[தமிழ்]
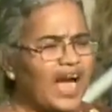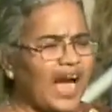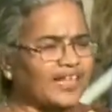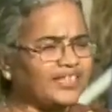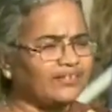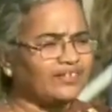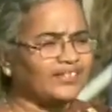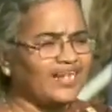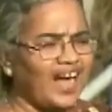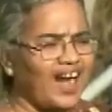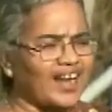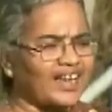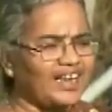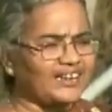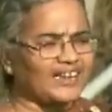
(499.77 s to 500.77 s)
அது வந்து
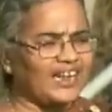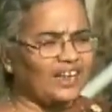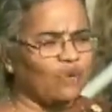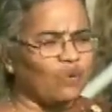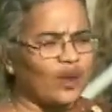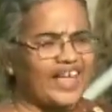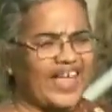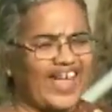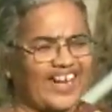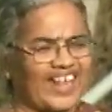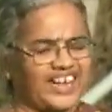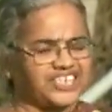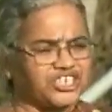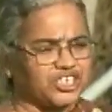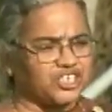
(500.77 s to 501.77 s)
ஆங்கிலத்தில் குட்
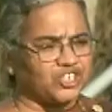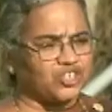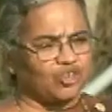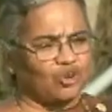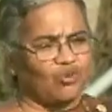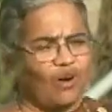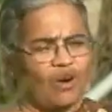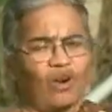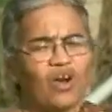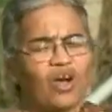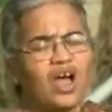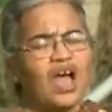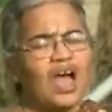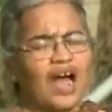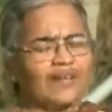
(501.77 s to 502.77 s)
ஏரியேஷன்னு சொல்லுவோம்
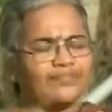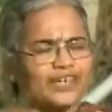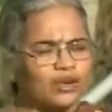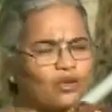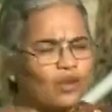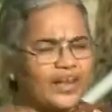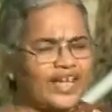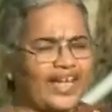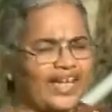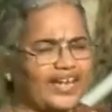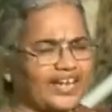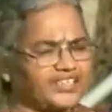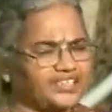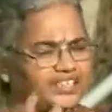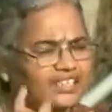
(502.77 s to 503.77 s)
அந்த குட்
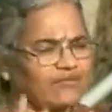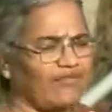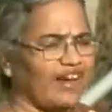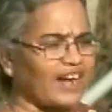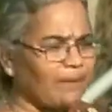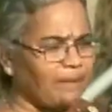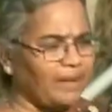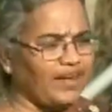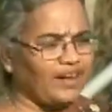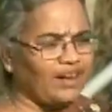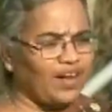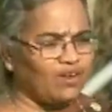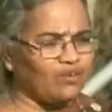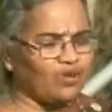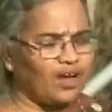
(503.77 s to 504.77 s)
ஏரேஷன் வரப்போ என்ன
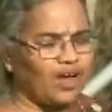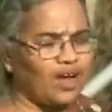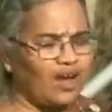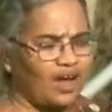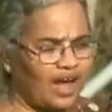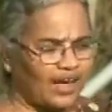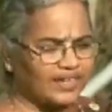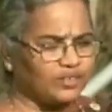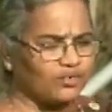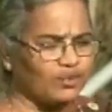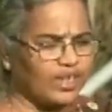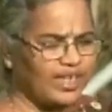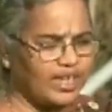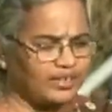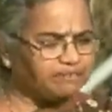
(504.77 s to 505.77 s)
ஆகும்னா
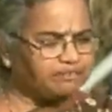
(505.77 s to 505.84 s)
அதோடைய